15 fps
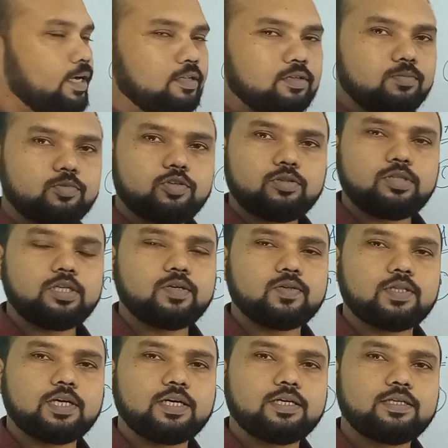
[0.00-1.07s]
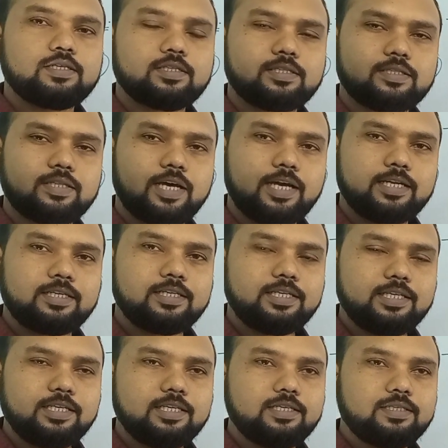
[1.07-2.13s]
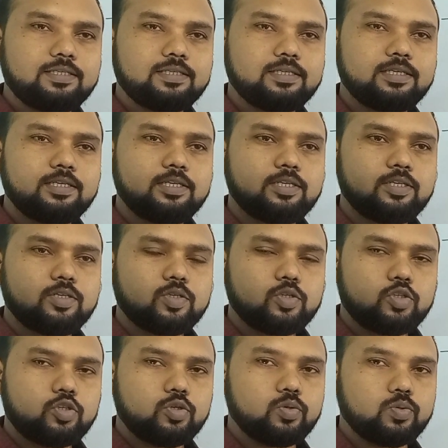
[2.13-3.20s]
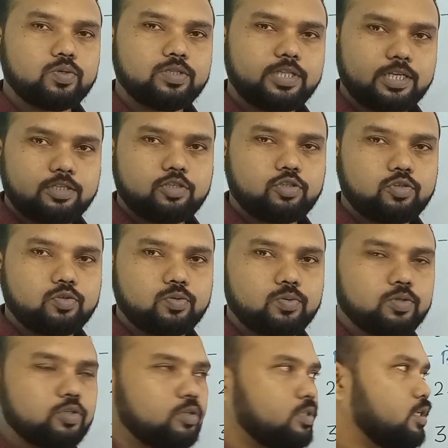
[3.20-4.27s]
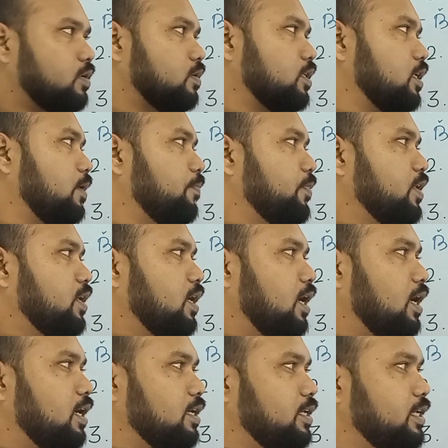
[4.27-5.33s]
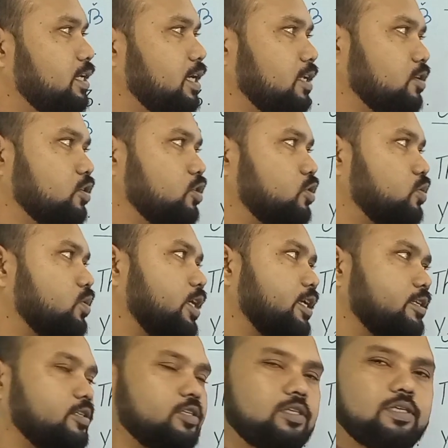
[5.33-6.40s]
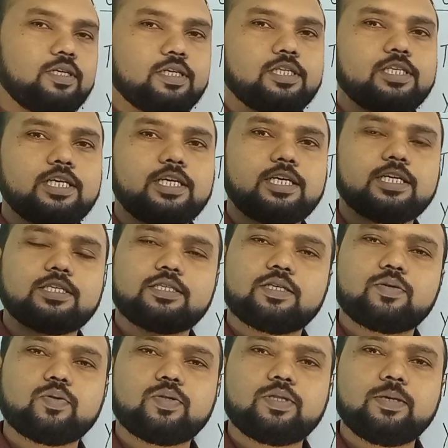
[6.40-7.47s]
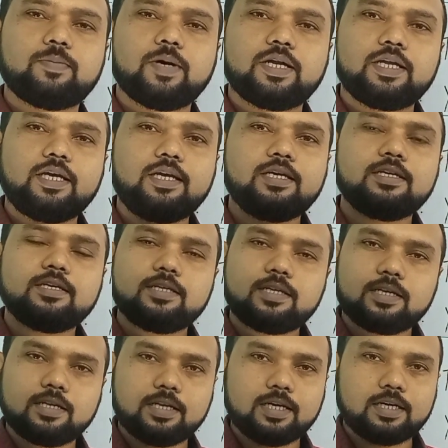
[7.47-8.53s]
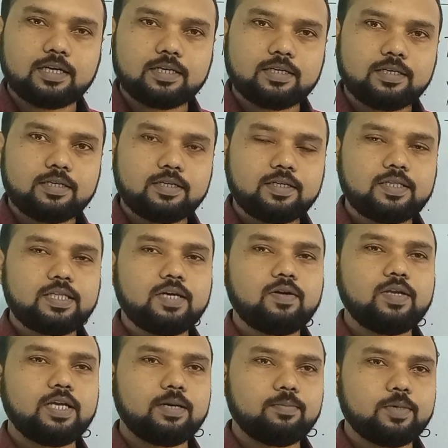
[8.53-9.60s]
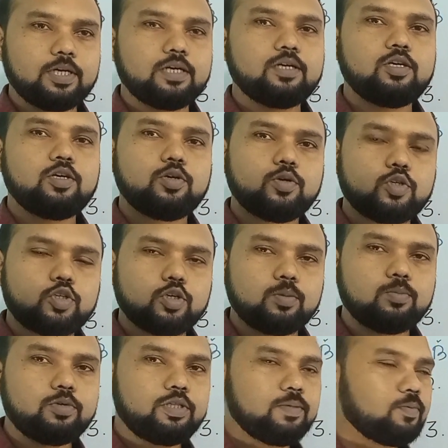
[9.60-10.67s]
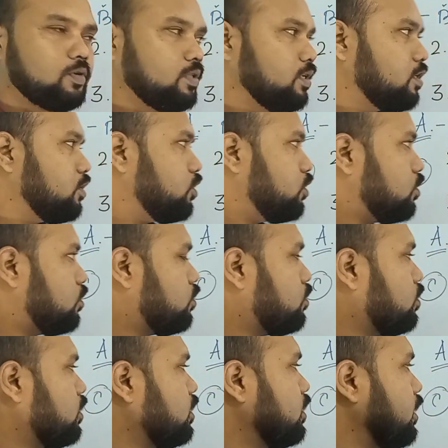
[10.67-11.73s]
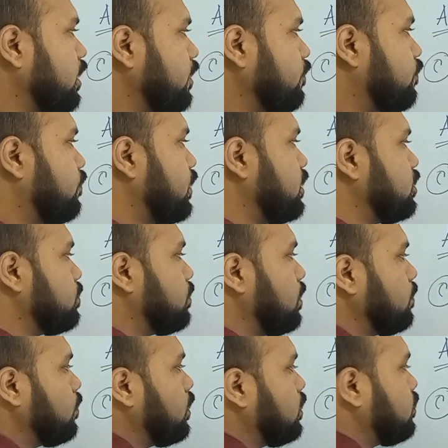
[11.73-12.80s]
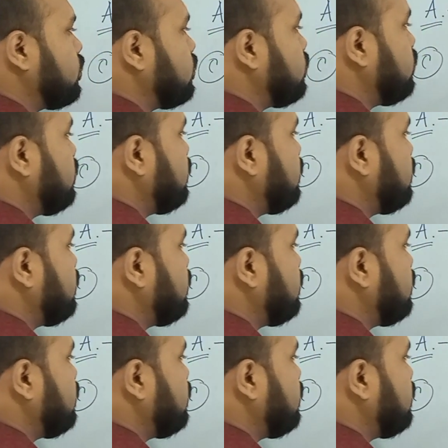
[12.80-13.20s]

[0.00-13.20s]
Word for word: একদম সত্যি কথা দ্যাট ইজ ট্রু দ্যাটস ট্রু সত্যি কথা হি ক্যানট ডু দ্যাট সেই কাজটা করতে পারে না তাহলে আমরা সম্মতি প্রদানের জন্য এই ফ্রেজ ব্যবহার করব